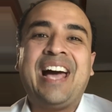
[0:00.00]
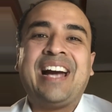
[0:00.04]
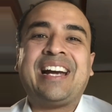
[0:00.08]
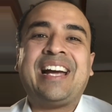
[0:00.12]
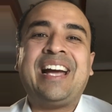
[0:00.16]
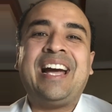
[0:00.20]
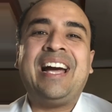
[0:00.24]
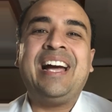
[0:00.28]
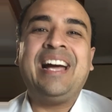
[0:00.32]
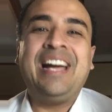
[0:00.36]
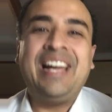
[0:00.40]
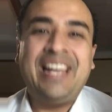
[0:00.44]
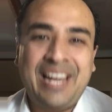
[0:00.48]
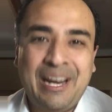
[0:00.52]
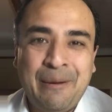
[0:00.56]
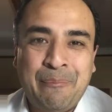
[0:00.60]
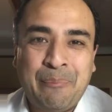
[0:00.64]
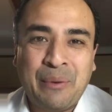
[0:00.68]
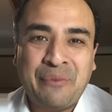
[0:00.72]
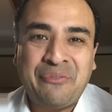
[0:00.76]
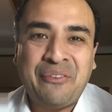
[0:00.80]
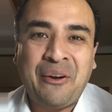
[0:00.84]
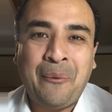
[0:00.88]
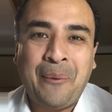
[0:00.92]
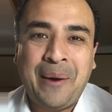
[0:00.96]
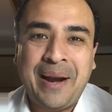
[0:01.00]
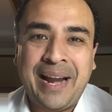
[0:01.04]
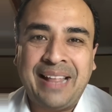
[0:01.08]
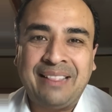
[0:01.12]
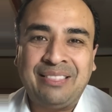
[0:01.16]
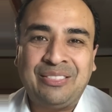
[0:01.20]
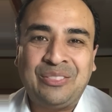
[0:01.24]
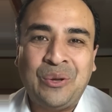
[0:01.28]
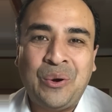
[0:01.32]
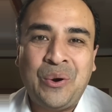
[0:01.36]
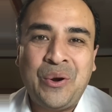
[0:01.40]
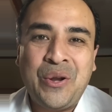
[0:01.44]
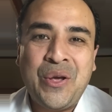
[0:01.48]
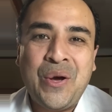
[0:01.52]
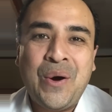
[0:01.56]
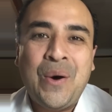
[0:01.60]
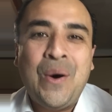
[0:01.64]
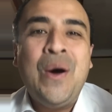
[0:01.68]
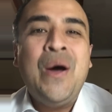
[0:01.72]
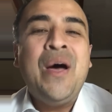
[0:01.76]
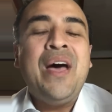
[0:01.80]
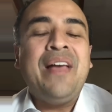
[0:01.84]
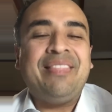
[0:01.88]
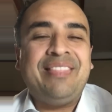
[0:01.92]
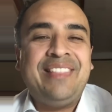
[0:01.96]
Acá, el profe Juan
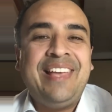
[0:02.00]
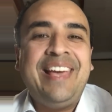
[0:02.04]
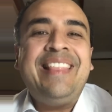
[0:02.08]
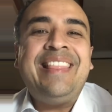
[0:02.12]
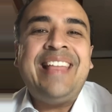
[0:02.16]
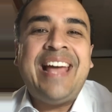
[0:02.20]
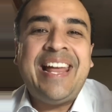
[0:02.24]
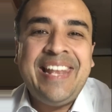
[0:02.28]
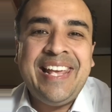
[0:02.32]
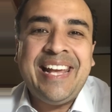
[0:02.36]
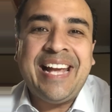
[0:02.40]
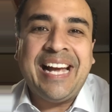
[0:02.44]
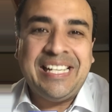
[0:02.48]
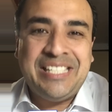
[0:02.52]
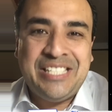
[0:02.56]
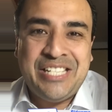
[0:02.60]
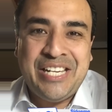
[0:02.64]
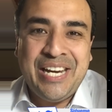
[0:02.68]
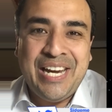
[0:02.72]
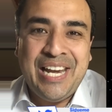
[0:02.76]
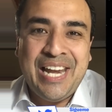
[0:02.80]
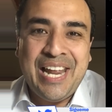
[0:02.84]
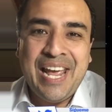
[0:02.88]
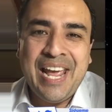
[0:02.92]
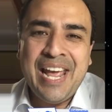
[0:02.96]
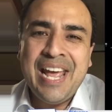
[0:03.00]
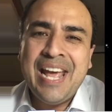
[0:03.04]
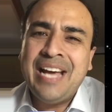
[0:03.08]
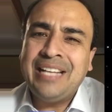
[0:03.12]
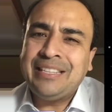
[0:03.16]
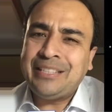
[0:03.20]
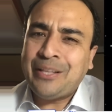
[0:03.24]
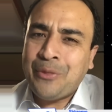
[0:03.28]
Antonio, desde Arica, Chile,